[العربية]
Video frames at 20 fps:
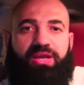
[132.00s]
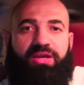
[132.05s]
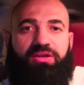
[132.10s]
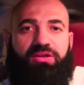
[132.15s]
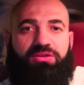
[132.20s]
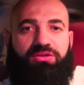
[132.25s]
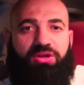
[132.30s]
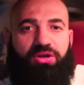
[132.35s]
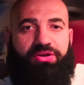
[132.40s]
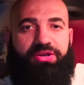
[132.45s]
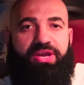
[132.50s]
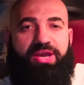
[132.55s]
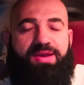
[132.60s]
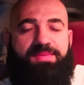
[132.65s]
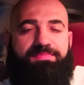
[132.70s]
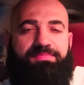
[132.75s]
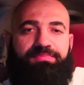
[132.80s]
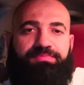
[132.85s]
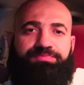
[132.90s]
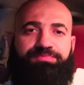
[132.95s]
نيجي
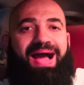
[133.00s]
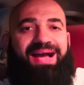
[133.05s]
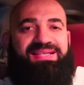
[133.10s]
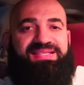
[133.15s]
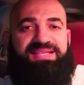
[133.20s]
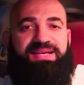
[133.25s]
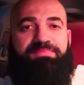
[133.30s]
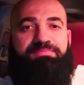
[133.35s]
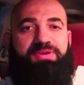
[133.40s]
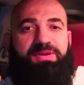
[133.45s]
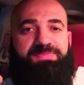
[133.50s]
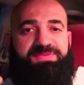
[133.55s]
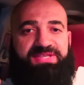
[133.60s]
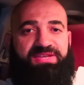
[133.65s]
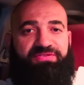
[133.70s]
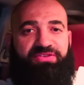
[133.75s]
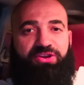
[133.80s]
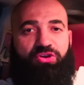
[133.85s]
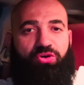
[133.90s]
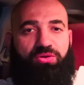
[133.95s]
للتقييم احسن
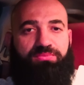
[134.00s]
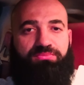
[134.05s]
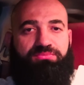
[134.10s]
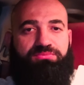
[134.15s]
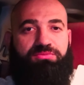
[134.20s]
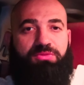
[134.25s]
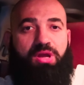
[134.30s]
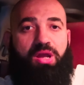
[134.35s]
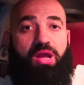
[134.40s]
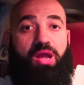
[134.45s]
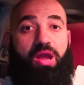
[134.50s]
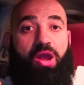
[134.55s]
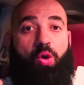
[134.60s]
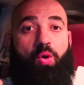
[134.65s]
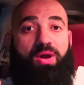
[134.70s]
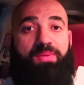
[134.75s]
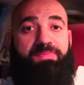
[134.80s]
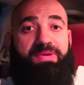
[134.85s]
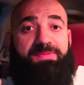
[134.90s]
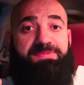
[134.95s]
بيبسي فيهم
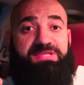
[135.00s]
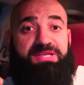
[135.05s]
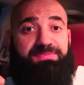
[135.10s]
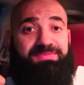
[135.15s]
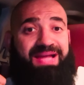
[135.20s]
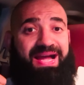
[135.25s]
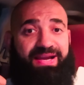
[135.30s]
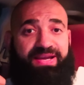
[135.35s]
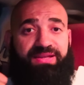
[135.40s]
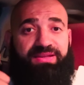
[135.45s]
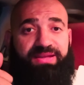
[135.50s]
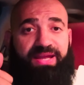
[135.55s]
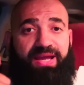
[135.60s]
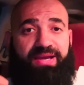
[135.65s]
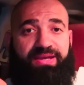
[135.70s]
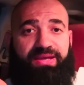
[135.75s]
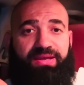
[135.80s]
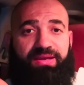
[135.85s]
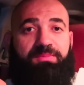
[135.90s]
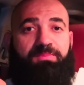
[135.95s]
هو البيبسي بتاع
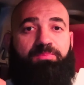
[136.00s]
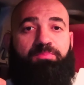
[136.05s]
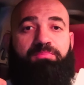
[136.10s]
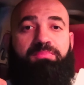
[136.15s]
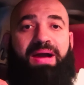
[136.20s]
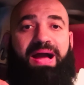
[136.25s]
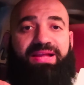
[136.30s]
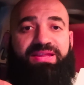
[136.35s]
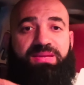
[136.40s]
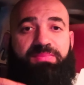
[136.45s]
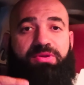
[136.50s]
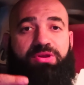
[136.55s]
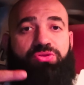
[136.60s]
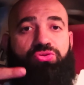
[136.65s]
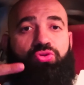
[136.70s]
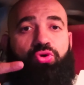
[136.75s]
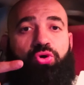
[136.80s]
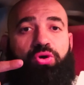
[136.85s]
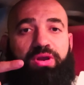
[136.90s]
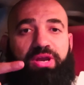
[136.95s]
كنتاكي بعد
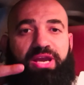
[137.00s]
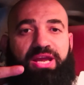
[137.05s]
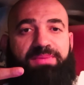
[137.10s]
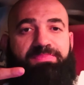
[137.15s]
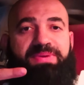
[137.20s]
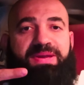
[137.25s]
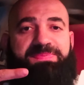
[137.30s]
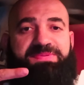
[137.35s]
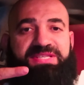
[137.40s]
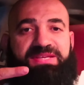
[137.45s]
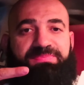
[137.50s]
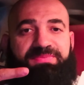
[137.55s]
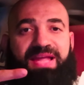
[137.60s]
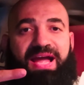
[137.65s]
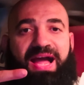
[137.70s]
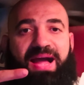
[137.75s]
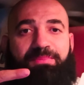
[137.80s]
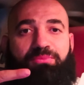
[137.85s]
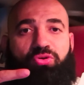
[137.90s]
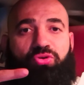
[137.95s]
منه البيبسي
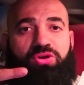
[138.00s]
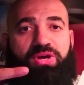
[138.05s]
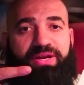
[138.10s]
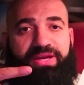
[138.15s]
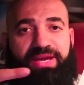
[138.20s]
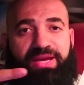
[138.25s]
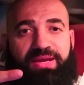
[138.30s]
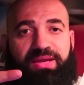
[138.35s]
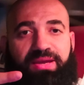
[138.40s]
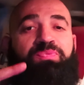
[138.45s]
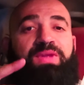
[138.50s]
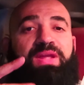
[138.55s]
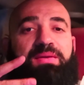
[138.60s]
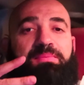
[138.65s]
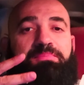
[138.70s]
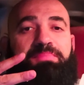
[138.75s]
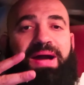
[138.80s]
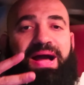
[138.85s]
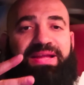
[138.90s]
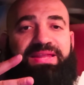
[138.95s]
بتاع برجر كينج
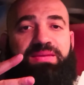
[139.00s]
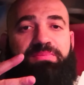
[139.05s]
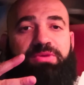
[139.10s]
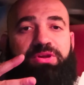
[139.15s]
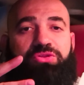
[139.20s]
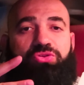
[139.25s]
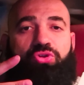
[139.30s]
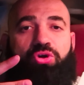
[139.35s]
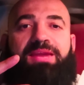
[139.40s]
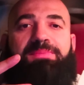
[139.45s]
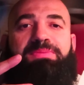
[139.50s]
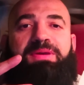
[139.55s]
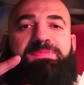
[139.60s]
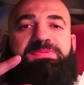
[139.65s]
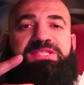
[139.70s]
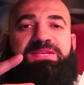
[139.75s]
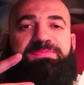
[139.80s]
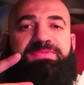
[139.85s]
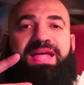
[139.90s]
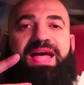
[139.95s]
بعد منه
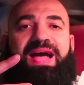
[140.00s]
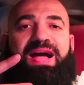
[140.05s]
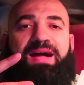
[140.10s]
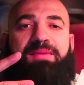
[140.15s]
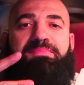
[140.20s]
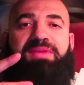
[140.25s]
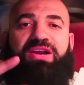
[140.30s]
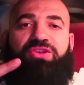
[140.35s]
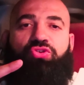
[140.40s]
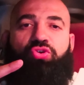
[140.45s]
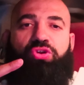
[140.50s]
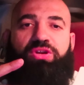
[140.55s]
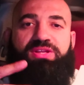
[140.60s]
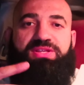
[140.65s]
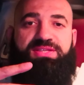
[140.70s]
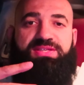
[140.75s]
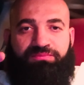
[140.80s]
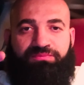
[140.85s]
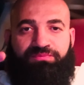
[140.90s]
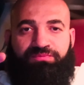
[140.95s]
البيبسي بتاع
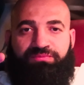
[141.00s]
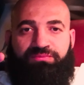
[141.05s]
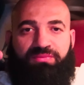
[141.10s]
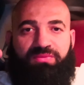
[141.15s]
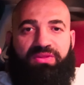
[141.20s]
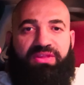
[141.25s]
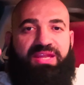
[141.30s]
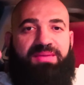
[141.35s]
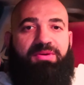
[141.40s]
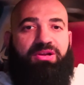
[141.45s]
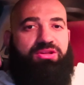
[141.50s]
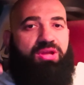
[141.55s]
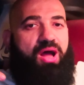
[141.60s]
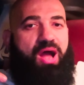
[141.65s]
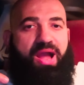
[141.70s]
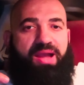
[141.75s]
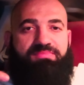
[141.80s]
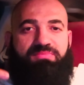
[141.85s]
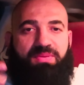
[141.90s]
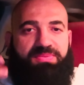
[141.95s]
ماكدونالدز دي
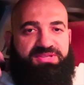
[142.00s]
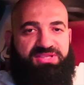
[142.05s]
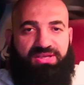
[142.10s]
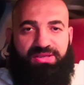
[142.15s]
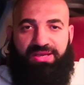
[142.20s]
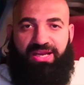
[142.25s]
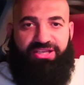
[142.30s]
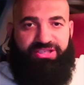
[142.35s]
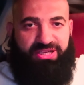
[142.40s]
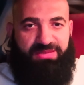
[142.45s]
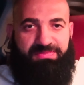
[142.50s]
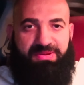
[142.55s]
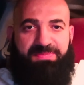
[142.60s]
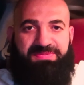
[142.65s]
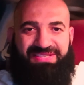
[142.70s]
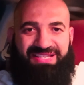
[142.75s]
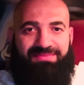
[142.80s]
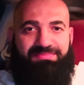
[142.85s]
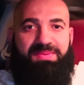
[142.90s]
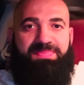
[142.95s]
مطاعم ما بتصنعش
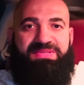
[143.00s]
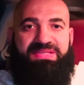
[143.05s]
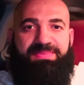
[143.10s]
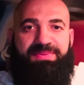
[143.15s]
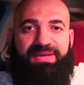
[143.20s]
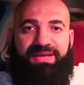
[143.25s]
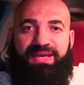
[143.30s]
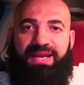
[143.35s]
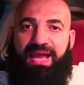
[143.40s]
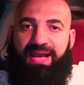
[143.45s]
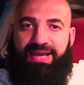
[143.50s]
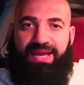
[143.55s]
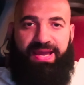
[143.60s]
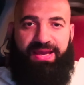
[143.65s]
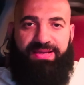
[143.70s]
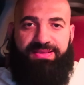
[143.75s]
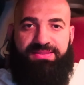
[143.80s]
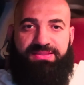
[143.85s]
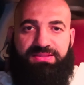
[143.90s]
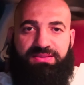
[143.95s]
البيبسي البيبسي بيجي لها
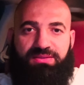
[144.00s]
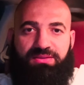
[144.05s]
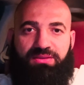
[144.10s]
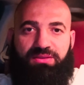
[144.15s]
جاهز